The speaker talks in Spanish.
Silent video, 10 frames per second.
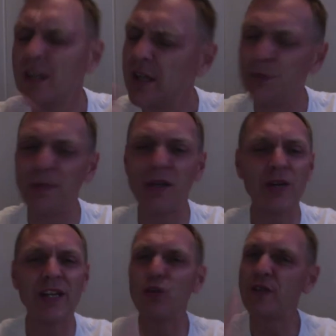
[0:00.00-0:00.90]
Espero
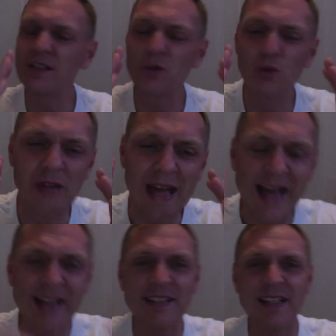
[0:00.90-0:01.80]
que tuviste un
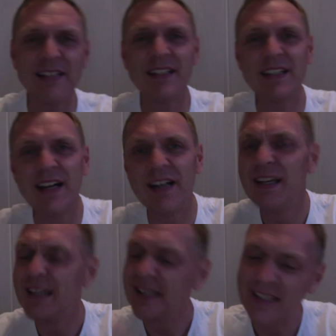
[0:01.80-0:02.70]
excelente día
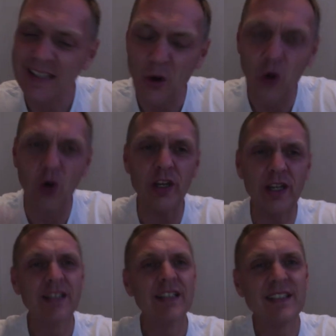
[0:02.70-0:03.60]
y hoy
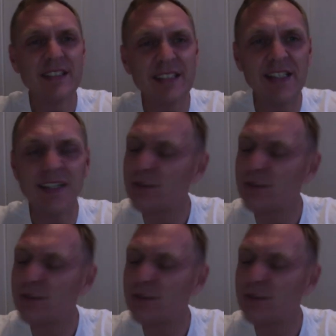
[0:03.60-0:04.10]
sí,